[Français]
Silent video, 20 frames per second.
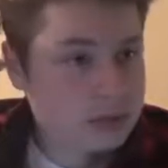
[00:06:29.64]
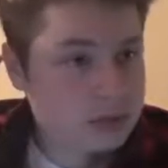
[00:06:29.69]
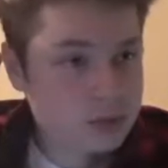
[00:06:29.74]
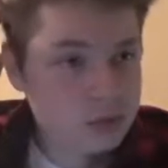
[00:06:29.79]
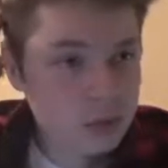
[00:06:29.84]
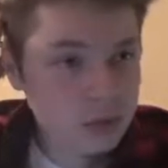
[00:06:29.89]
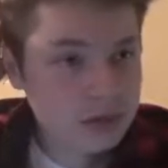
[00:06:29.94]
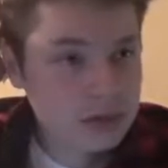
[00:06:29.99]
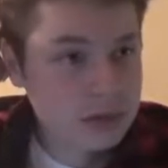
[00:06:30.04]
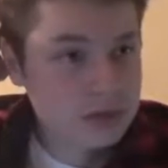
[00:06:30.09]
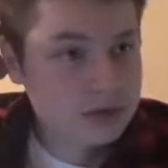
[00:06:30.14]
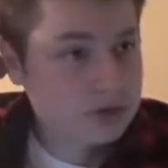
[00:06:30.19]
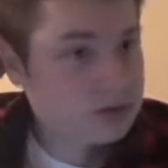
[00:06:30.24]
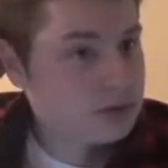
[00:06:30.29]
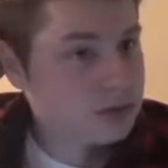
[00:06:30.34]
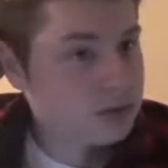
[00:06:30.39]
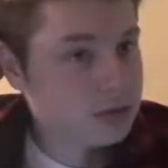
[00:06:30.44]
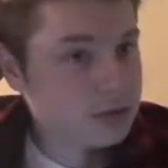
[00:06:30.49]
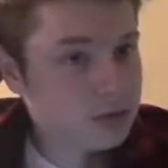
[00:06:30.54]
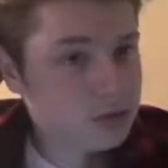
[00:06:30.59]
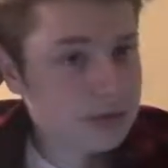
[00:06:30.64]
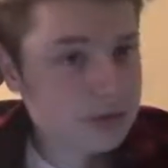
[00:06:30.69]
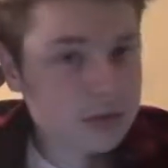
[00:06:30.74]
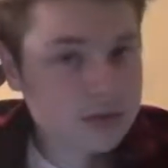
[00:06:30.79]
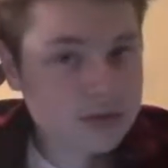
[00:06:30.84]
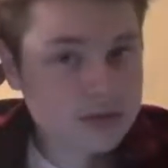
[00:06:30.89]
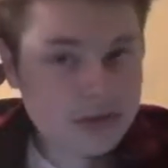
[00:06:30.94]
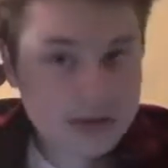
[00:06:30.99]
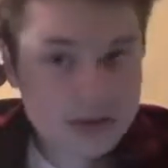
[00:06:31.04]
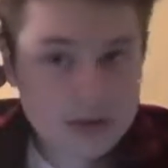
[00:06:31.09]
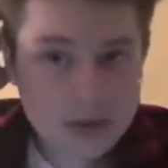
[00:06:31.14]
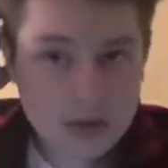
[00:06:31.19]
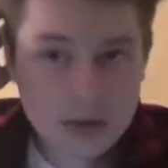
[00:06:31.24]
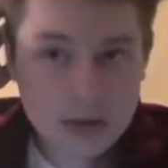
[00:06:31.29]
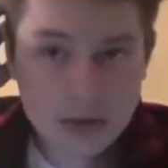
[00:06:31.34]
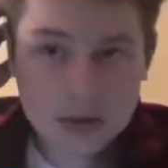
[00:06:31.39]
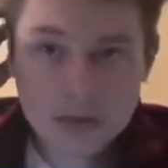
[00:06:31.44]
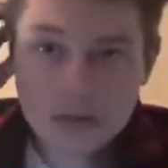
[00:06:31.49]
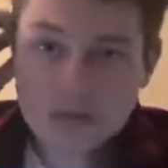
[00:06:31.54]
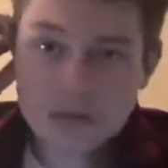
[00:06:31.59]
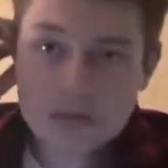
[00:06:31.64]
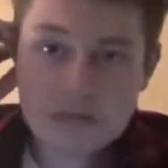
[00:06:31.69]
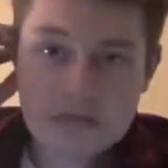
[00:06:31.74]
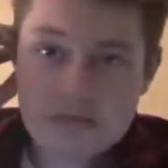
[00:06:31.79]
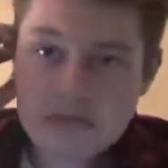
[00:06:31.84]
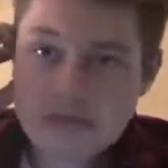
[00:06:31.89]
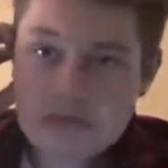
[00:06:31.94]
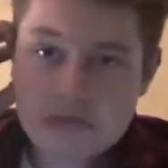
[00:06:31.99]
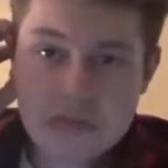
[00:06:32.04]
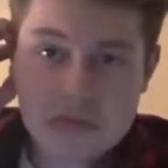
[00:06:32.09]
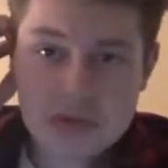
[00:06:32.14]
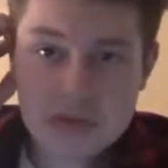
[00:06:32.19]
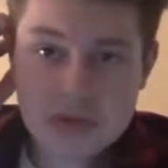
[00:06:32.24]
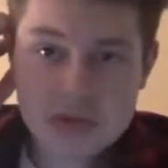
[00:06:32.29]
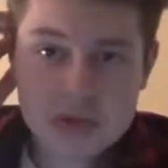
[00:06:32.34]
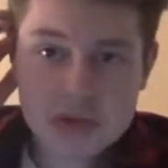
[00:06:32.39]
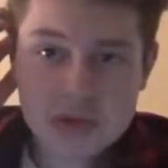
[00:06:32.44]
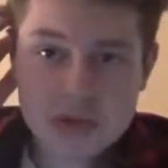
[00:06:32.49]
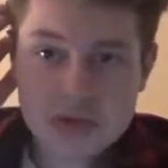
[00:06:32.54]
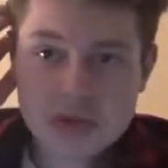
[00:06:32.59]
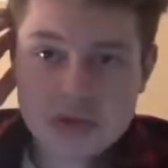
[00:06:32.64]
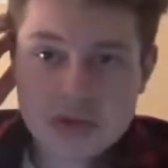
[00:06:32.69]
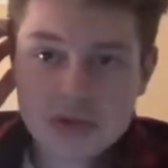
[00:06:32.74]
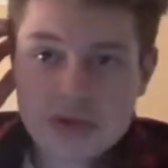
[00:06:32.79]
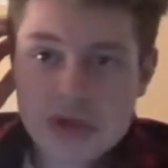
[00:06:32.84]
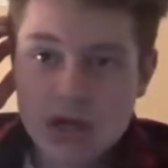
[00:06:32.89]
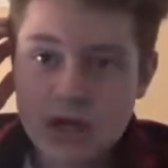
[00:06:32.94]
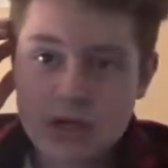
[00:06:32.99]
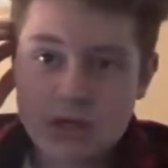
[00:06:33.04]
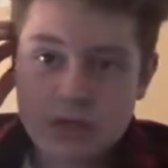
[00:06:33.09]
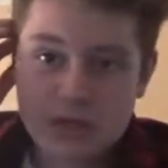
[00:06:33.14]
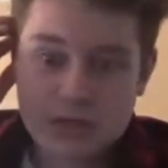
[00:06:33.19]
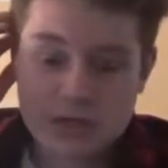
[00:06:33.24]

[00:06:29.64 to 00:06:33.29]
peut-être que dans un an, je risque de l'arrêter